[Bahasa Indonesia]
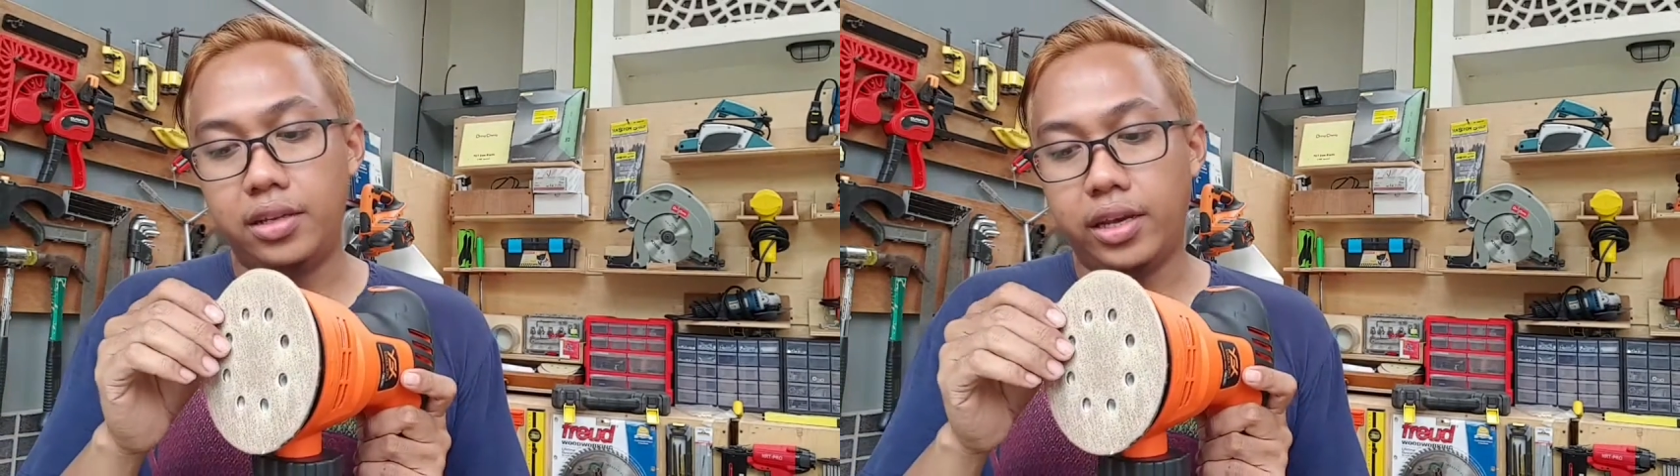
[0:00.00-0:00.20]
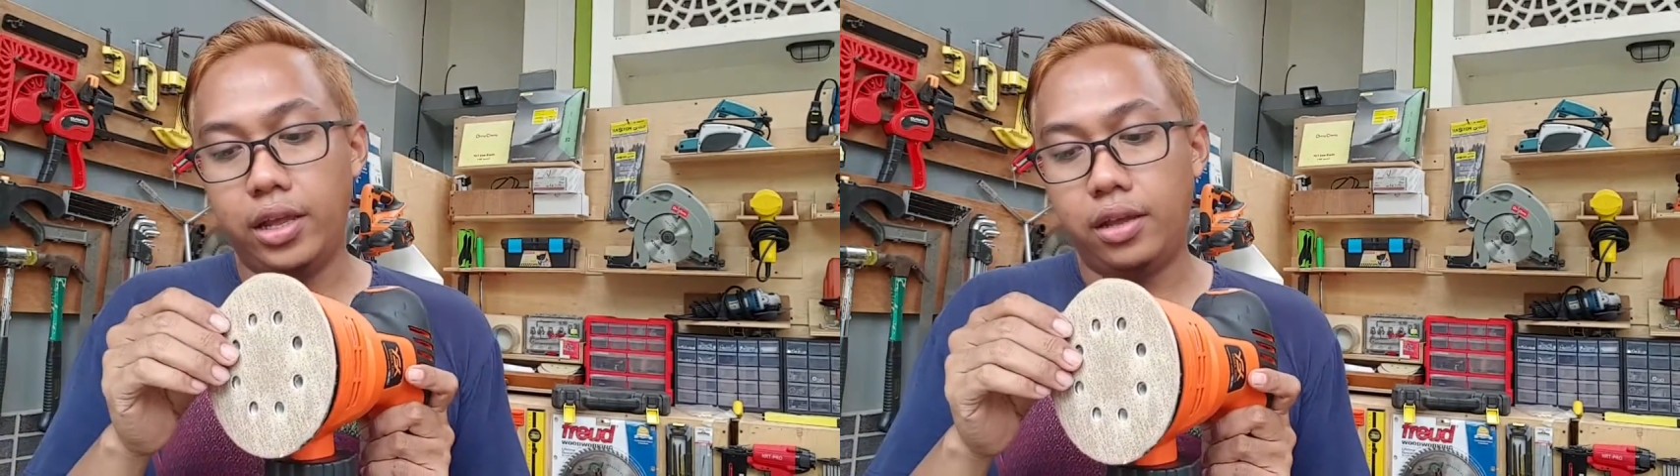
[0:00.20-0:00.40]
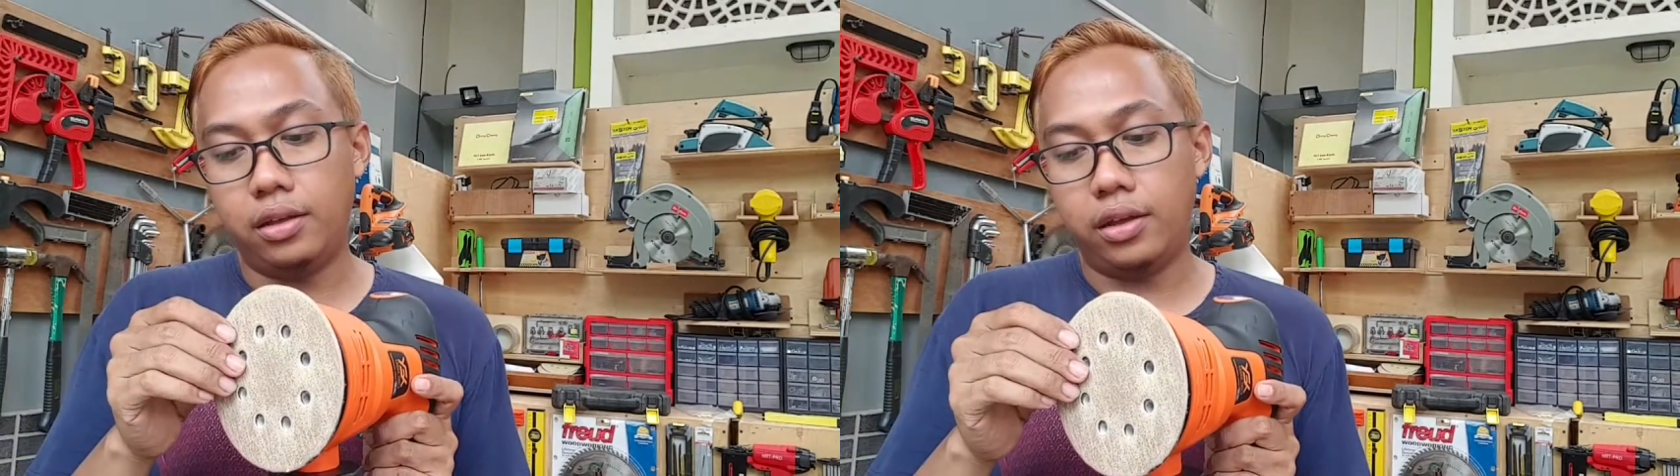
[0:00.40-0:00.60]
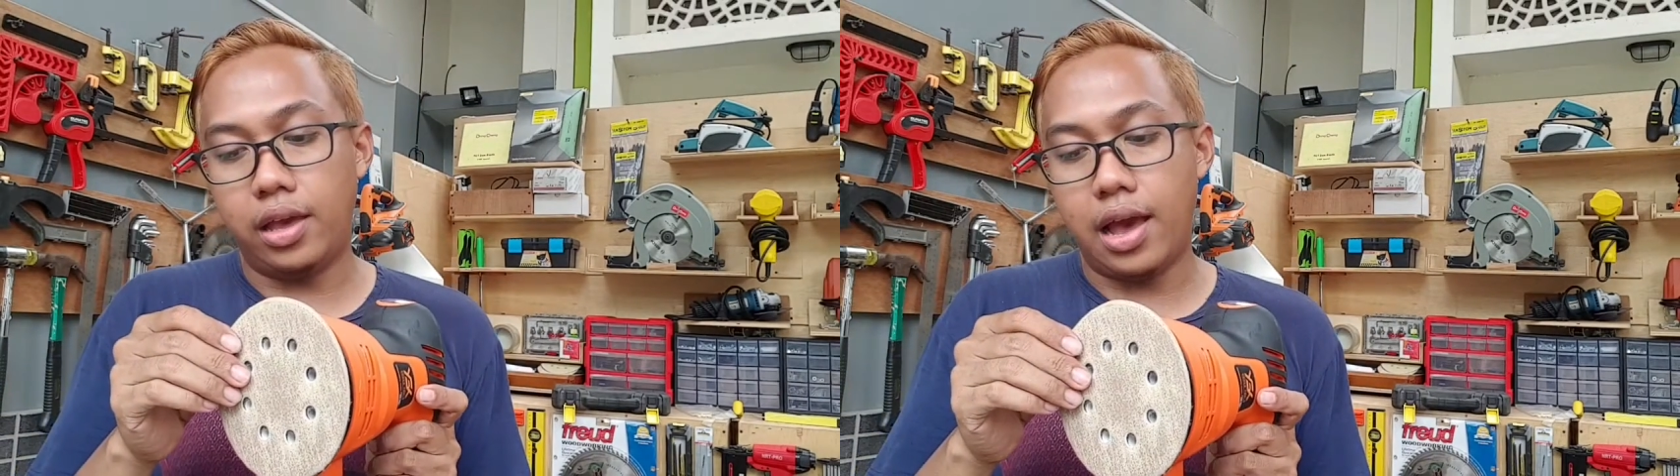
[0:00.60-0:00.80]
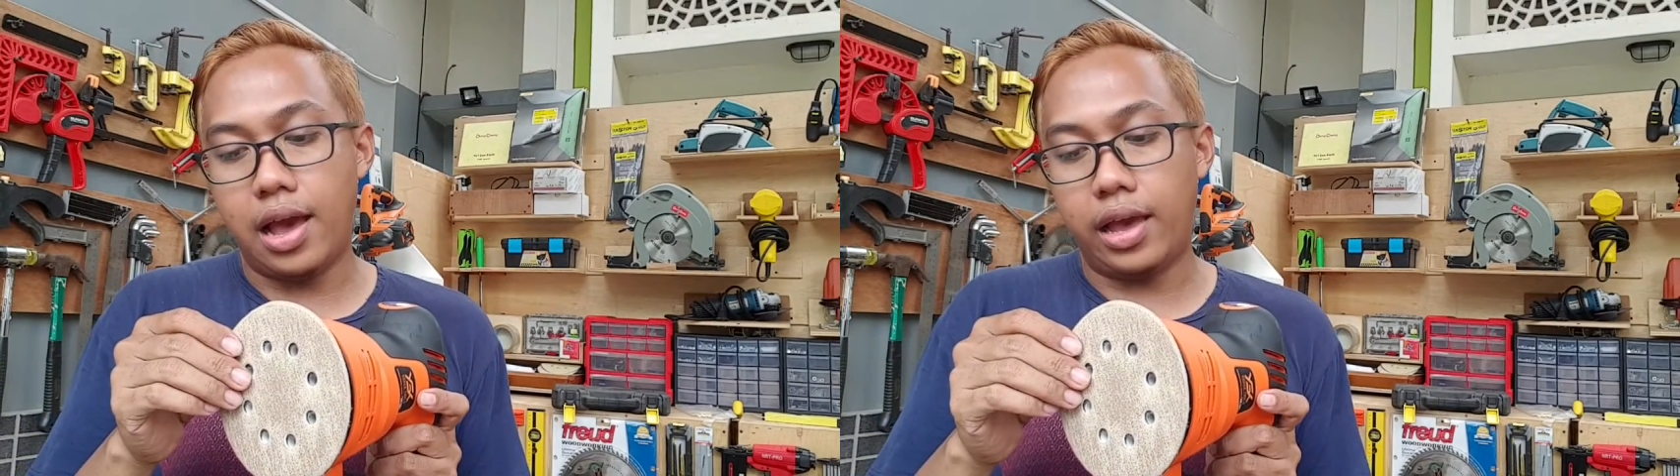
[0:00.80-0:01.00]
sendiri
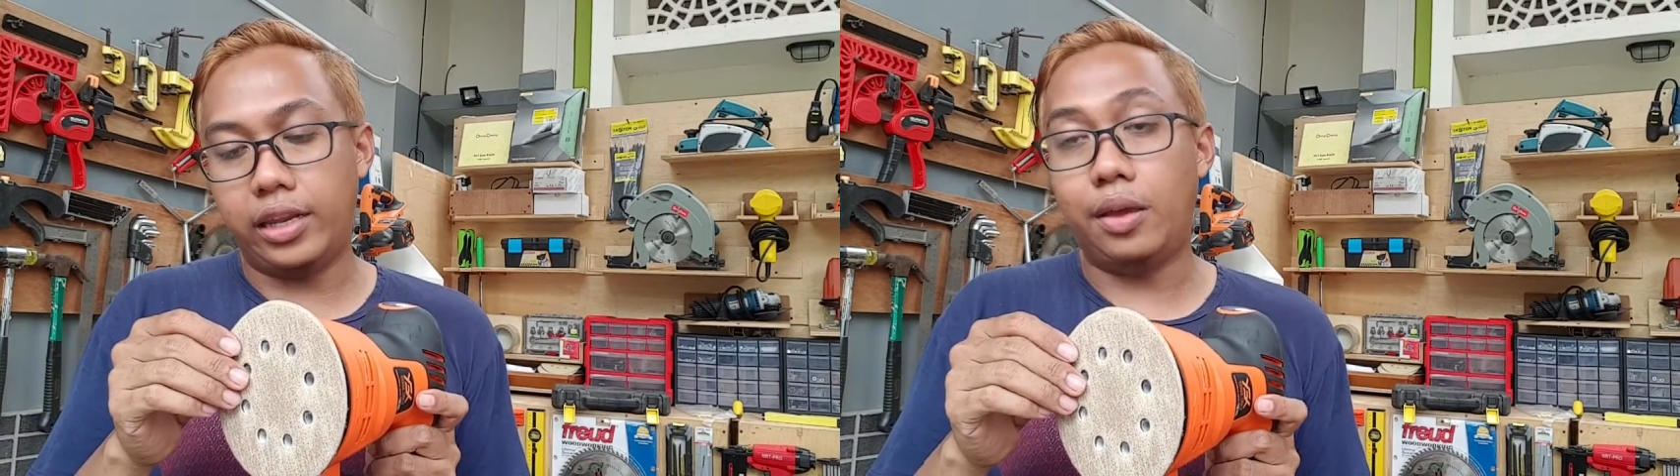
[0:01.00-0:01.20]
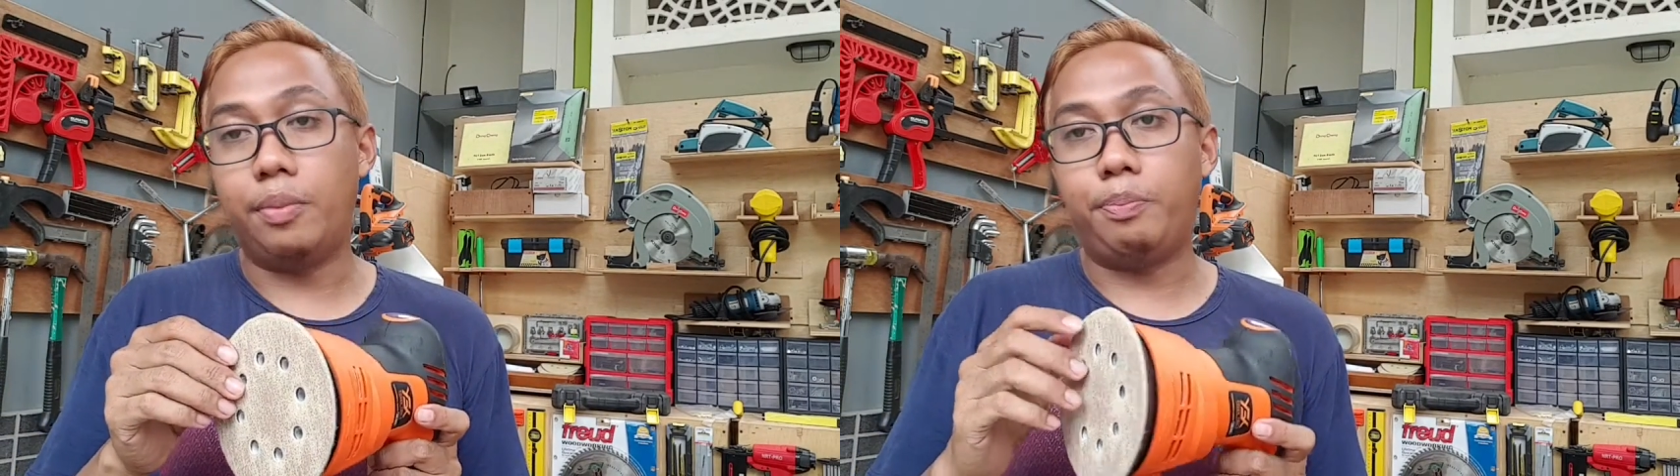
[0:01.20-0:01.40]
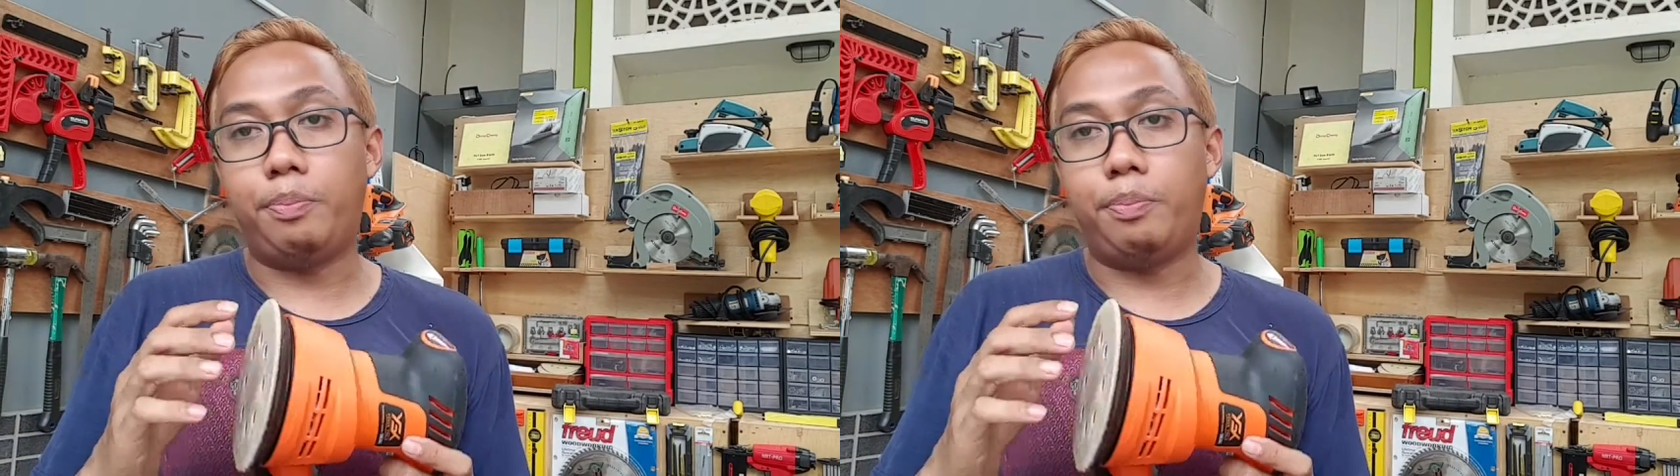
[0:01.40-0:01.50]
ya ini